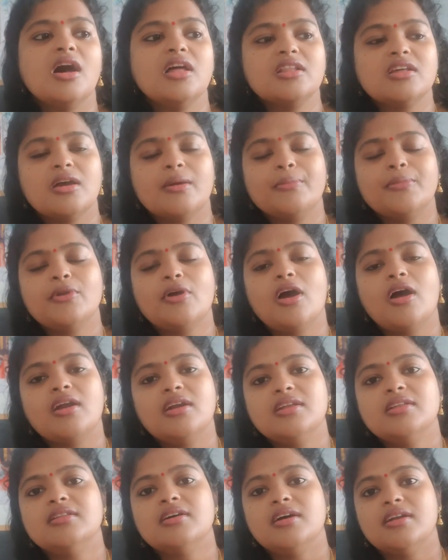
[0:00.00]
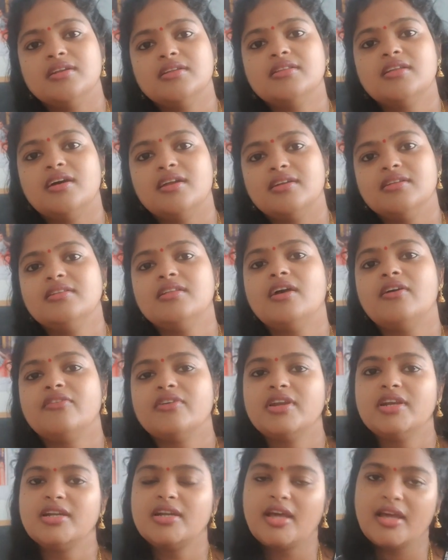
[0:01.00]
அதுக்கப்புறம் அழுது அழுது அழுது
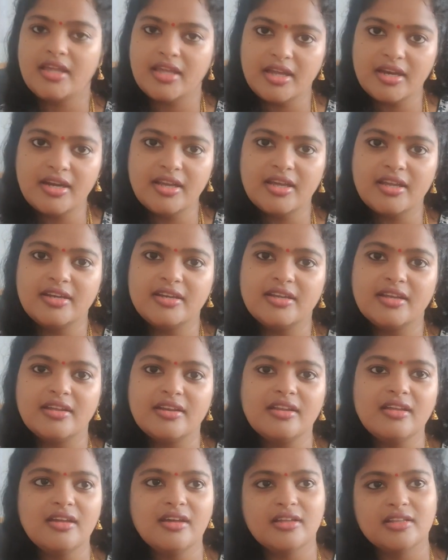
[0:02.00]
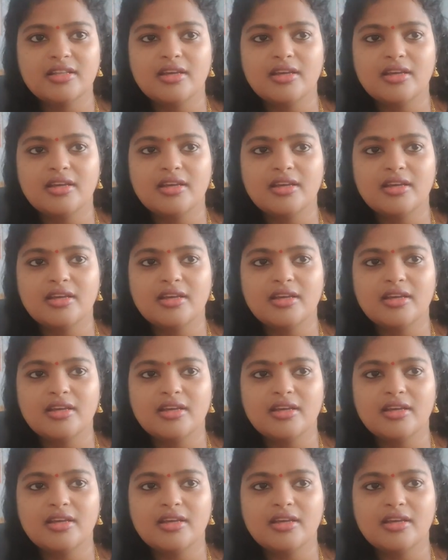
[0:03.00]
அவரே டயர்ட் ஆகிட்டார்